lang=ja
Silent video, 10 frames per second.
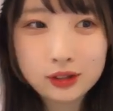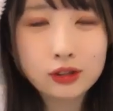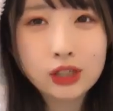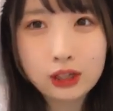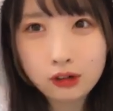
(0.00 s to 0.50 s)

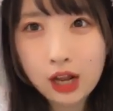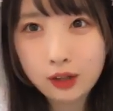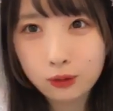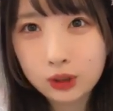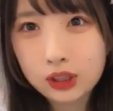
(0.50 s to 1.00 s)
過ぎぐら
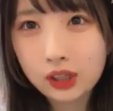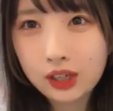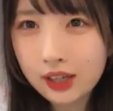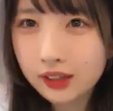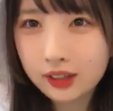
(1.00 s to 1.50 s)
いに起きた
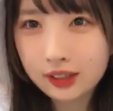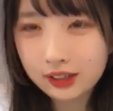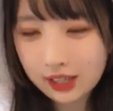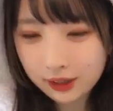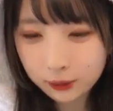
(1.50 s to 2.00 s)
えなん
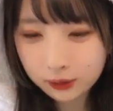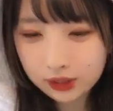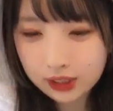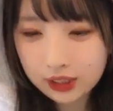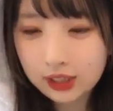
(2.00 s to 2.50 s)
か健康
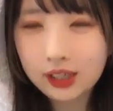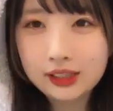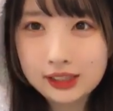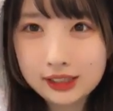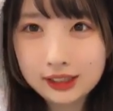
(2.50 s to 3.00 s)
的って
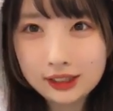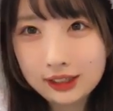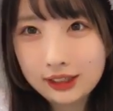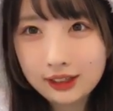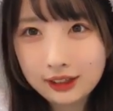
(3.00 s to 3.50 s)
感じ
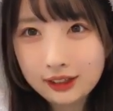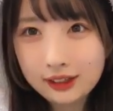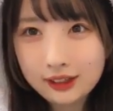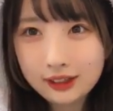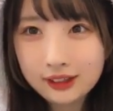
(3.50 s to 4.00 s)

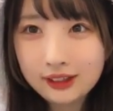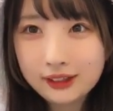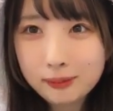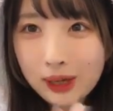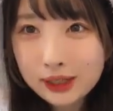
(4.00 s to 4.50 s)

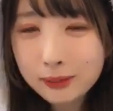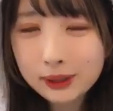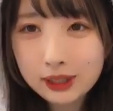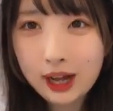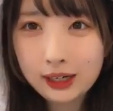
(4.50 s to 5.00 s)

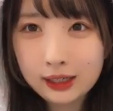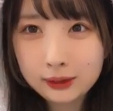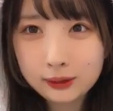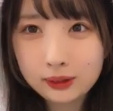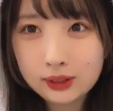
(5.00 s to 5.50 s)
パックパックあり
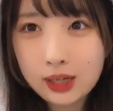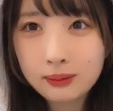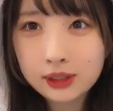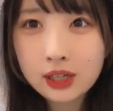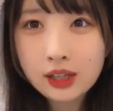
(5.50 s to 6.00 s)
がとうござい
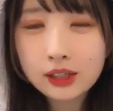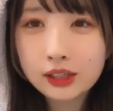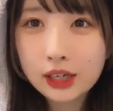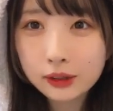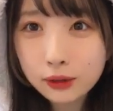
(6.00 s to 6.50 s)
ます
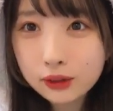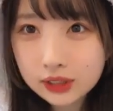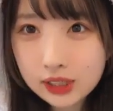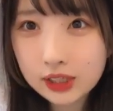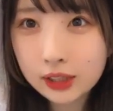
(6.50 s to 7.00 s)
ね結局
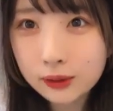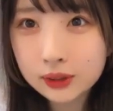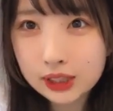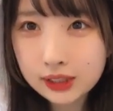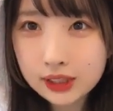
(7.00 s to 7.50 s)
さ昨
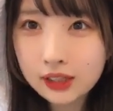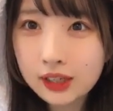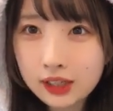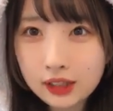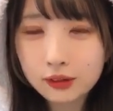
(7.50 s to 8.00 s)
日全然
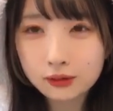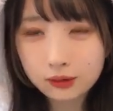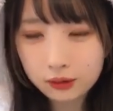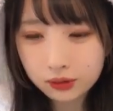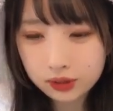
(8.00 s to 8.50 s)
寝れたの
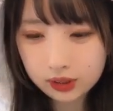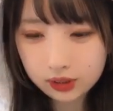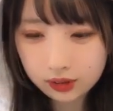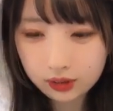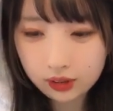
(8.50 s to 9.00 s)
ここちゃ
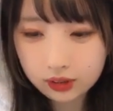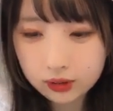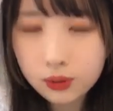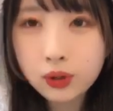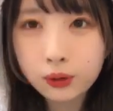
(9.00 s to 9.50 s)
んなんか
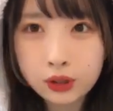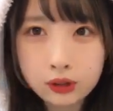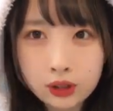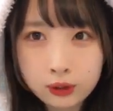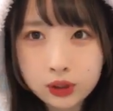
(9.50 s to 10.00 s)
すごいお
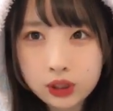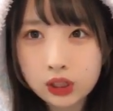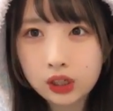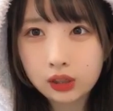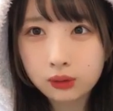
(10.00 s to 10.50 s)
昼寝をし
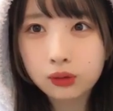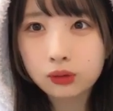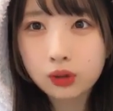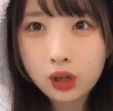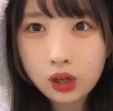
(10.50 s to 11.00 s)
たんだけ
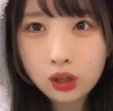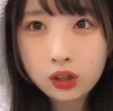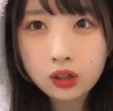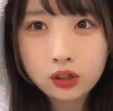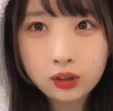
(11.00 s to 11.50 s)
ど
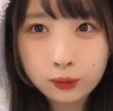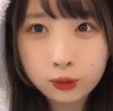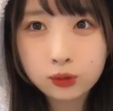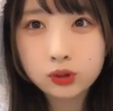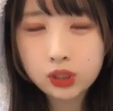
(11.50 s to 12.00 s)
で
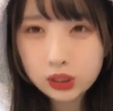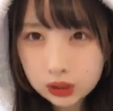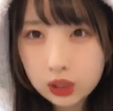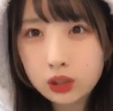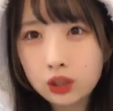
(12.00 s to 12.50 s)
も
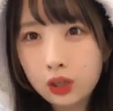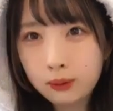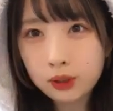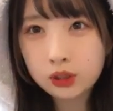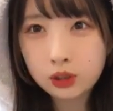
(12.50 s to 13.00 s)
全然寝
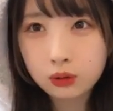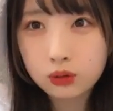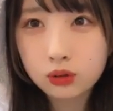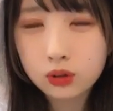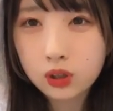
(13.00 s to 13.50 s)
れました
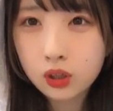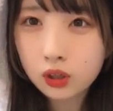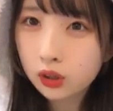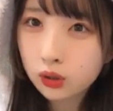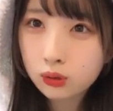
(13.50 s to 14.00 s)
夜
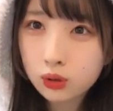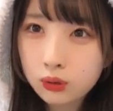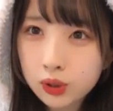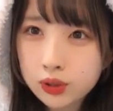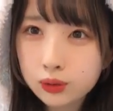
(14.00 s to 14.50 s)
こ
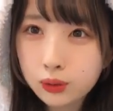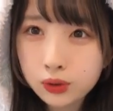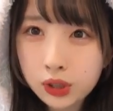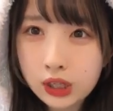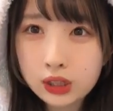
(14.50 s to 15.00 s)
れはすご
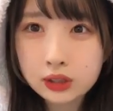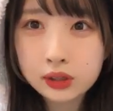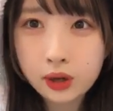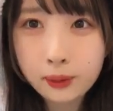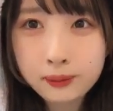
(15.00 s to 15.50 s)
くないで
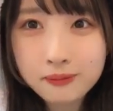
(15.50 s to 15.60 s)
すか